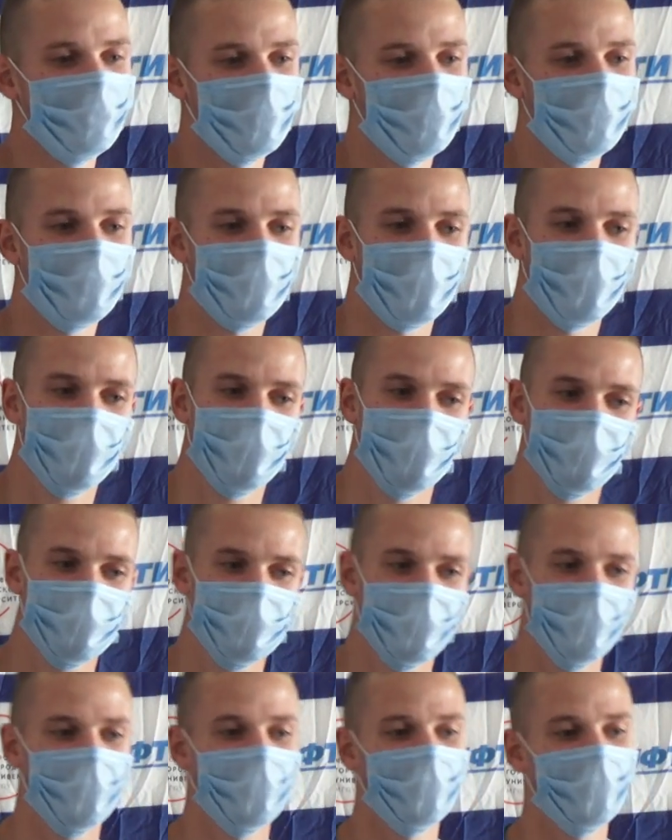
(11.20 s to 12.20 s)
номером, как
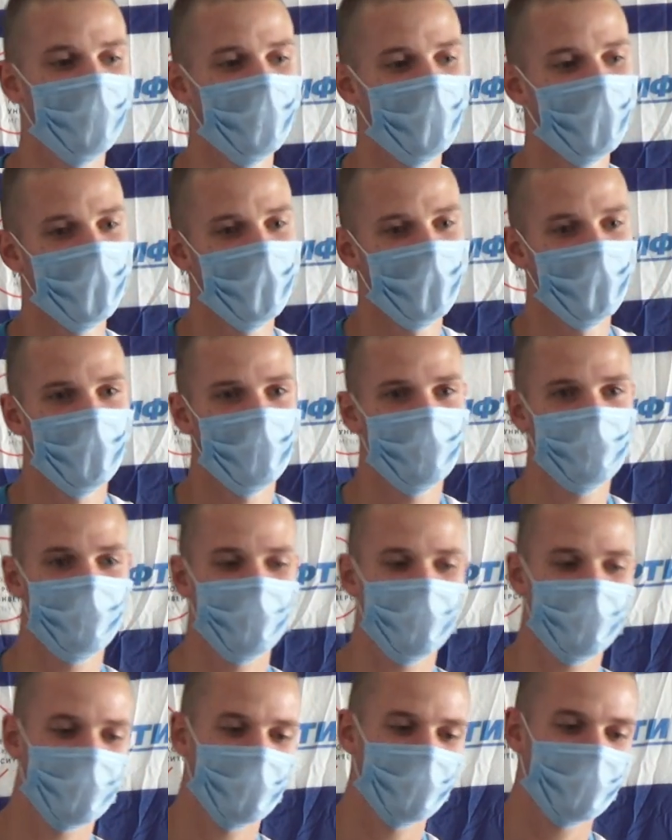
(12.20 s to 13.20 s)
хотели.
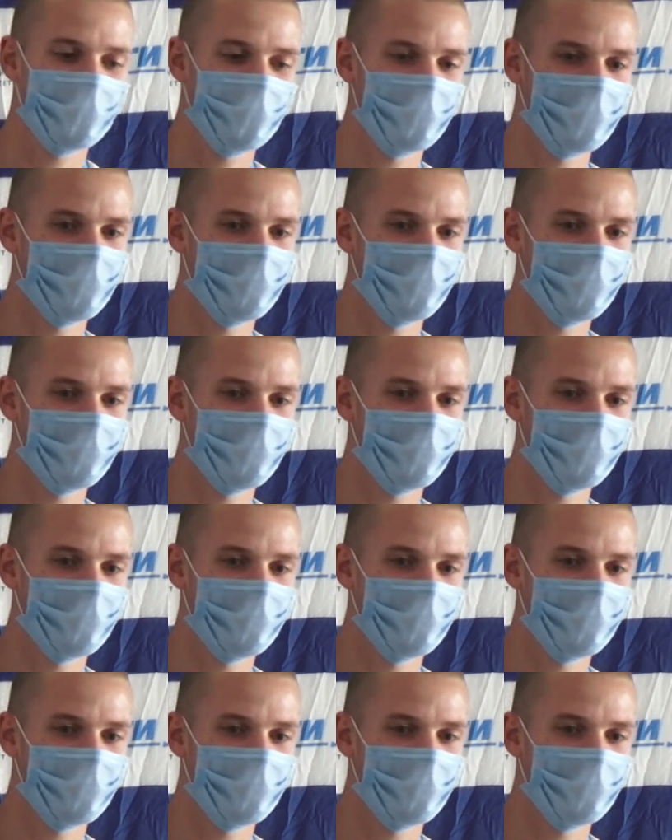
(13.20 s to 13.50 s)
Все игроки